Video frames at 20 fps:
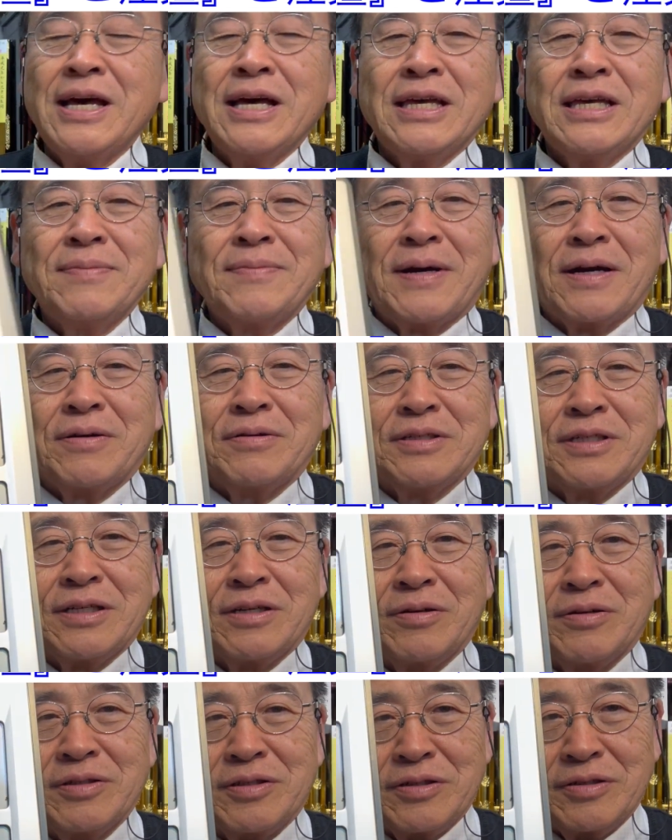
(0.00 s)
今5時
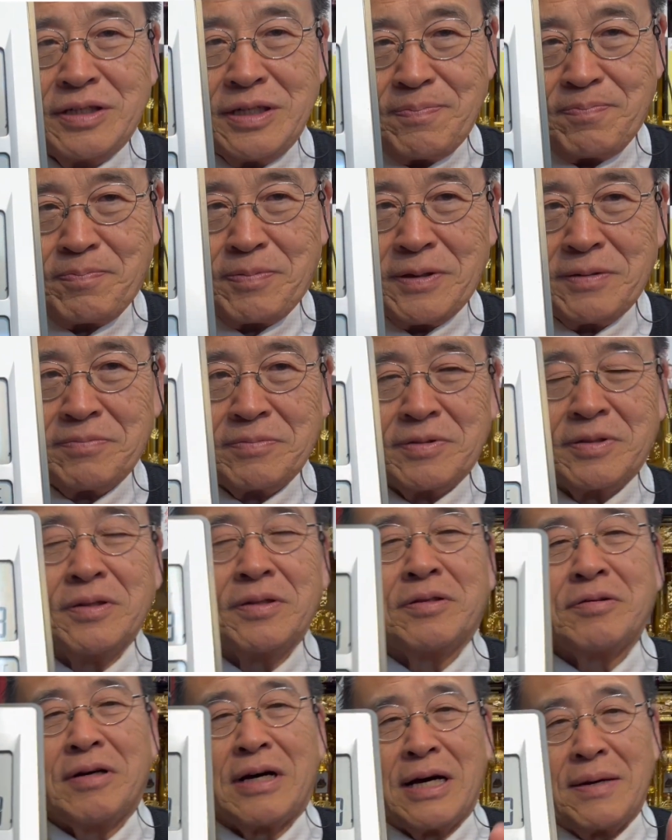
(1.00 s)
51分、
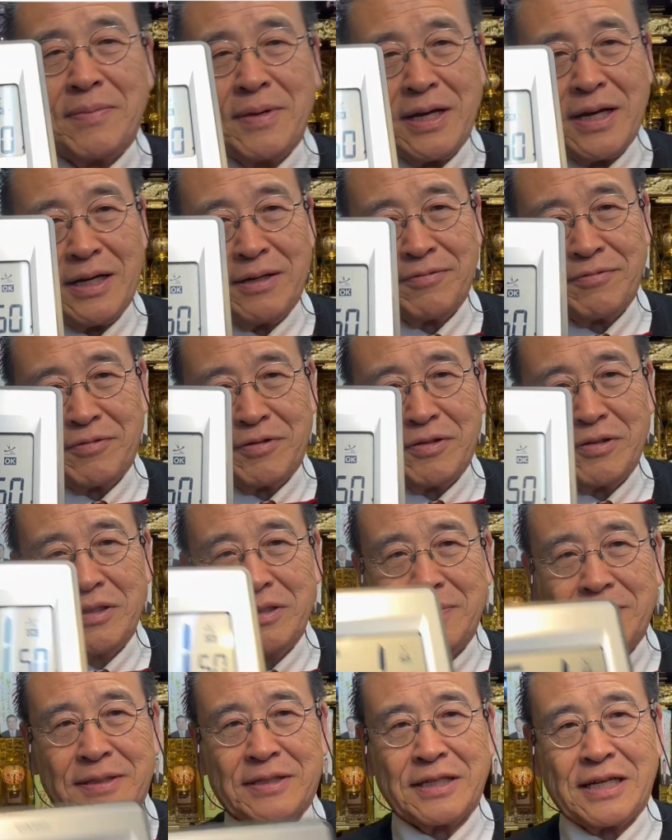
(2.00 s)
外は雨が降ってお
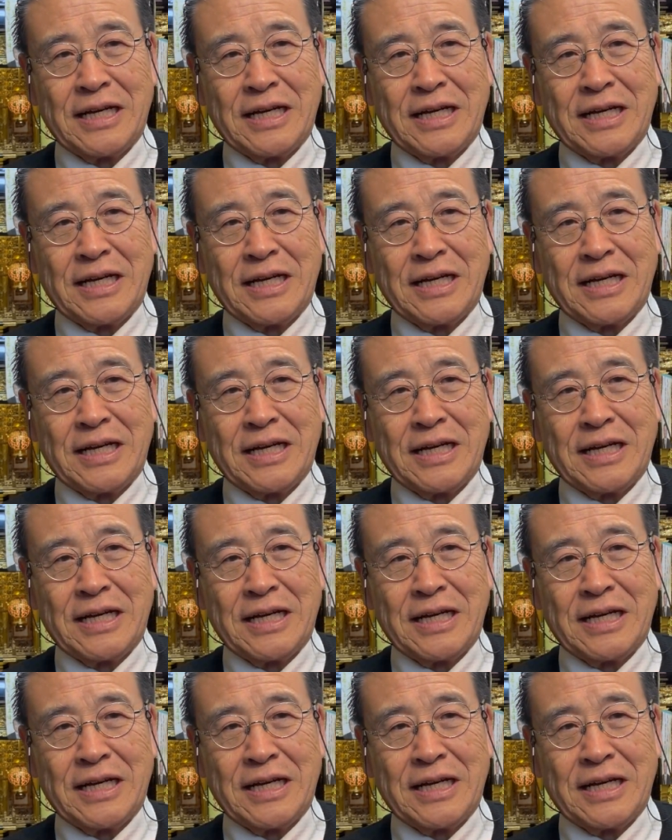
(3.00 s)
ります。